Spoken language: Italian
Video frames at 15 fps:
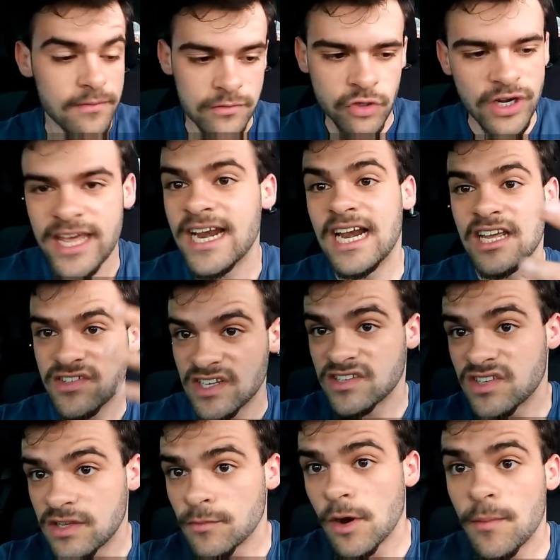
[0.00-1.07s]
non era
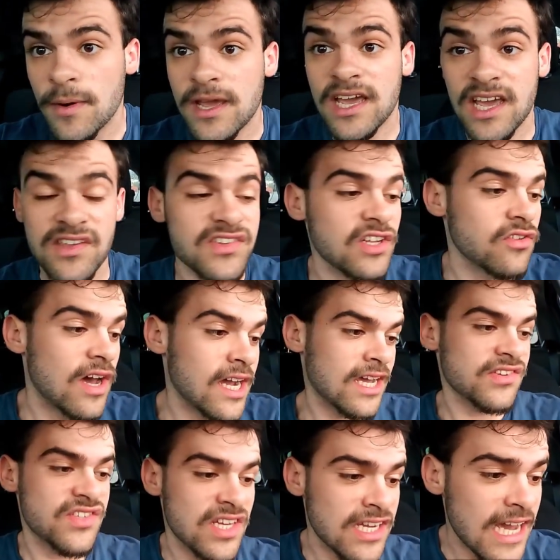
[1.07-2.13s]
l'assenza di Immobile perché Caicedo ha
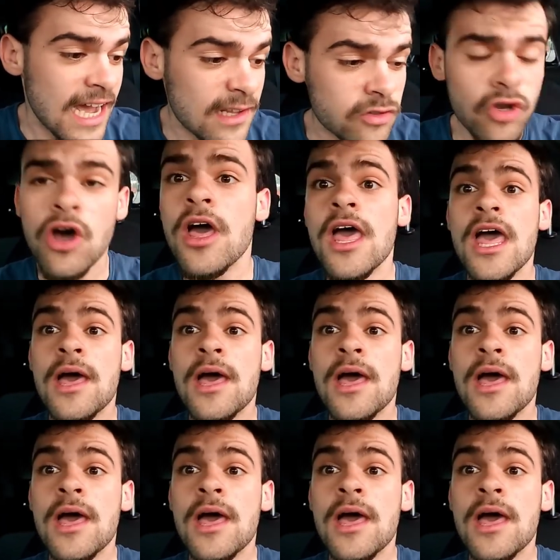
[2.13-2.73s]
anche segnato,